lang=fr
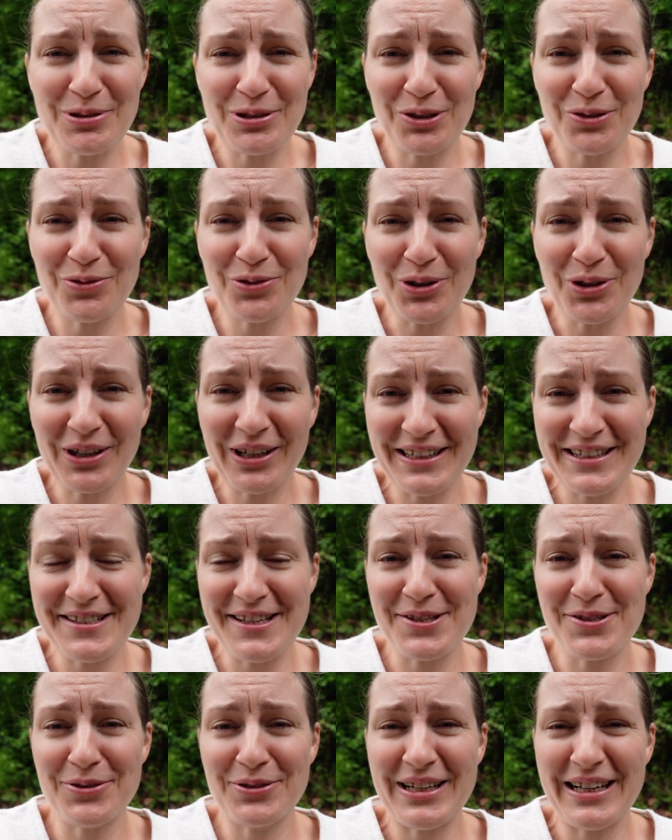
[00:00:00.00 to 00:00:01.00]
point de vue
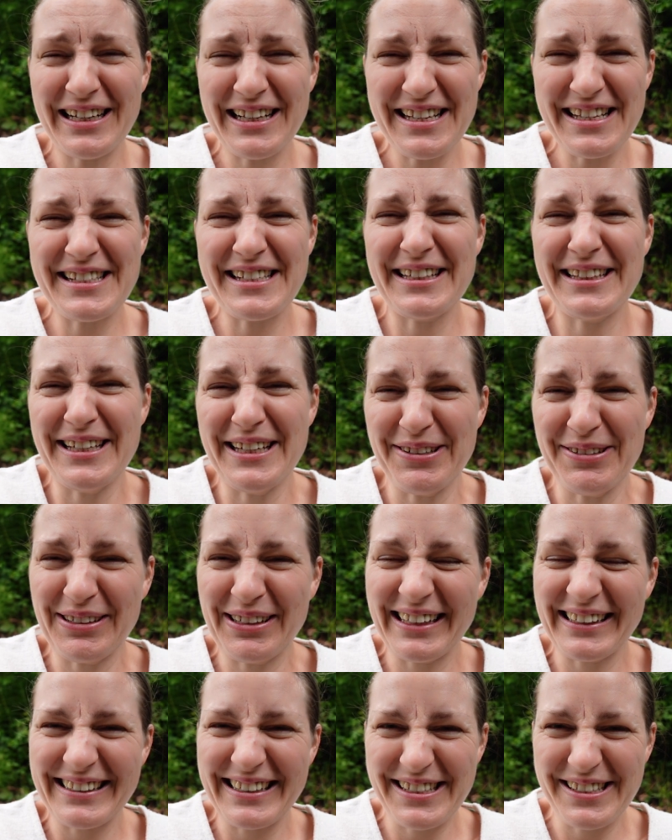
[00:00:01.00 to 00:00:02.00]
organisationnel, c'était une
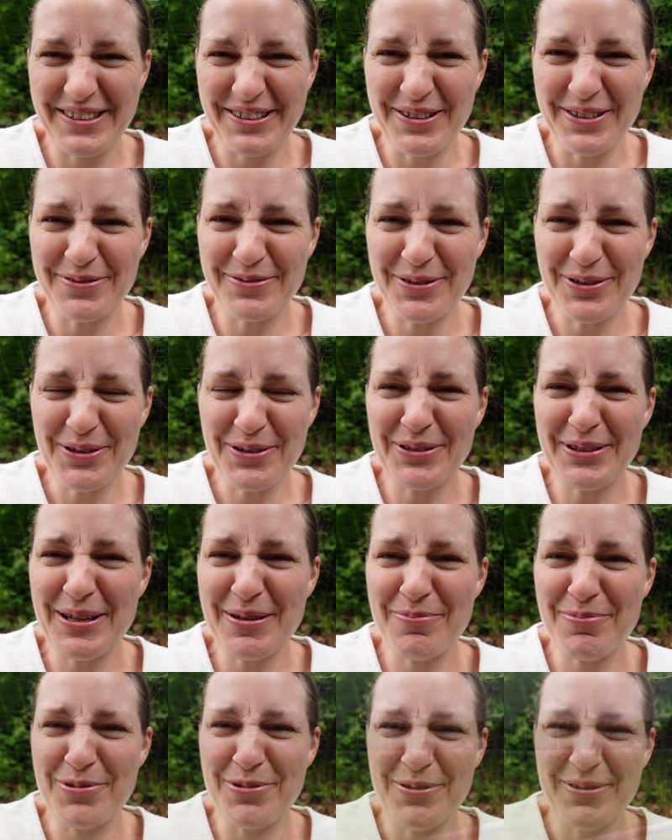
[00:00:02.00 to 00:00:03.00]
catastrophe au
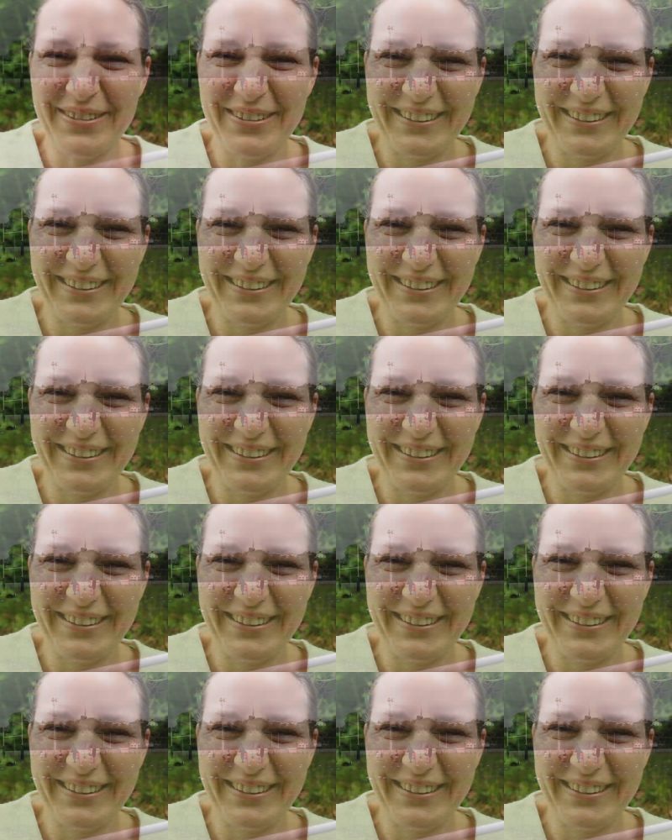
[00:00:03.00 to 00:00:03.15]
début.